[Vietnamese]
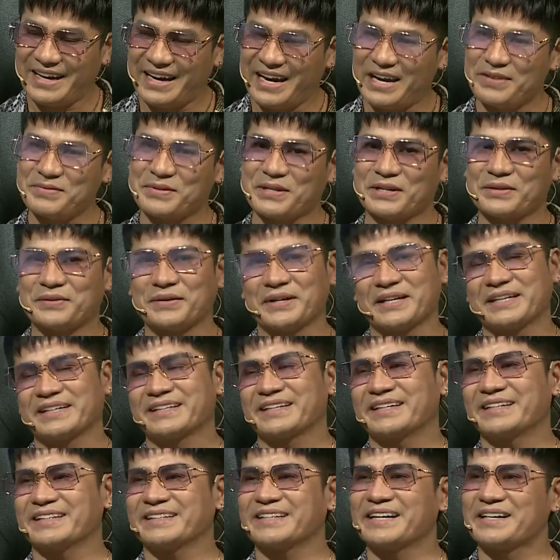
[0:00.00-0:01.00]
Em chào
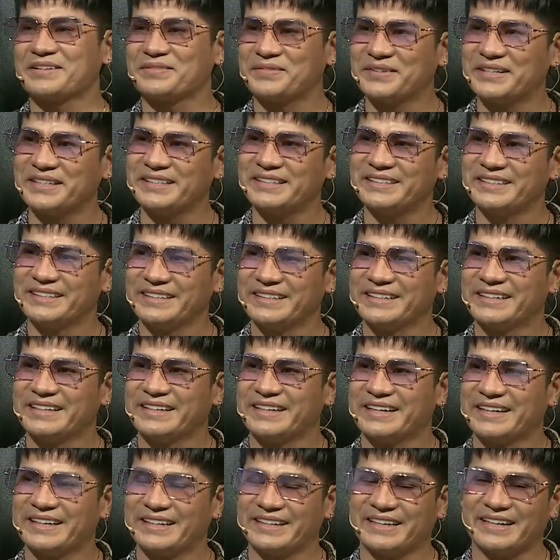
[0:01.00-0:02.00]
anh à, Thành Vinh.
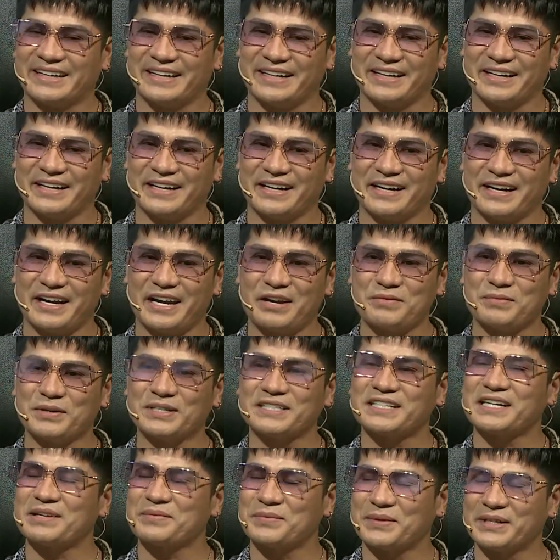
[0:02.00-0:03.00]
À, em
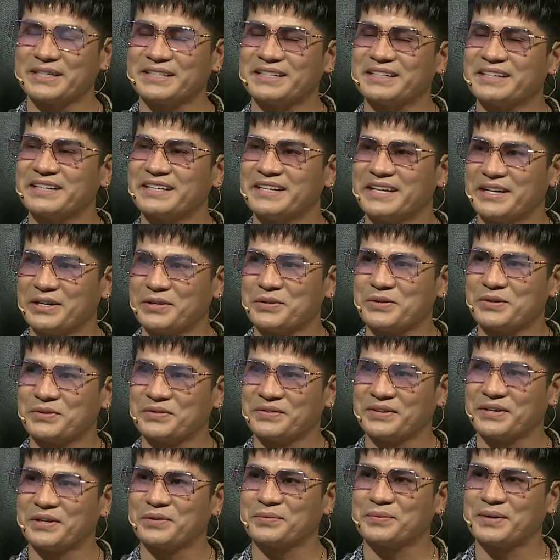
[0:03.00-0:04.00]
đã xem anh rất nhiều.
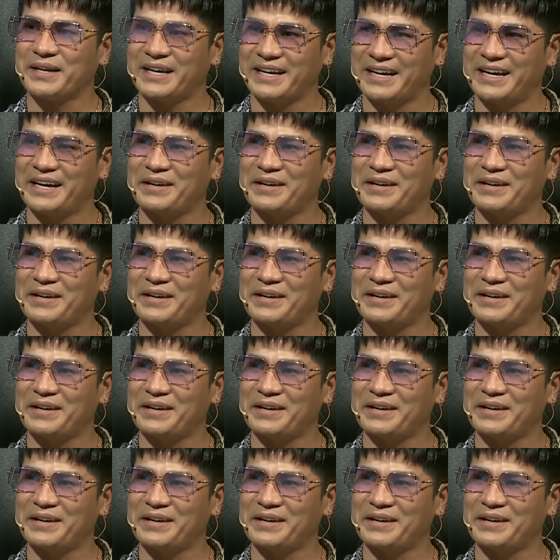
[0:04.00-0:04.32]
À. Hôm nay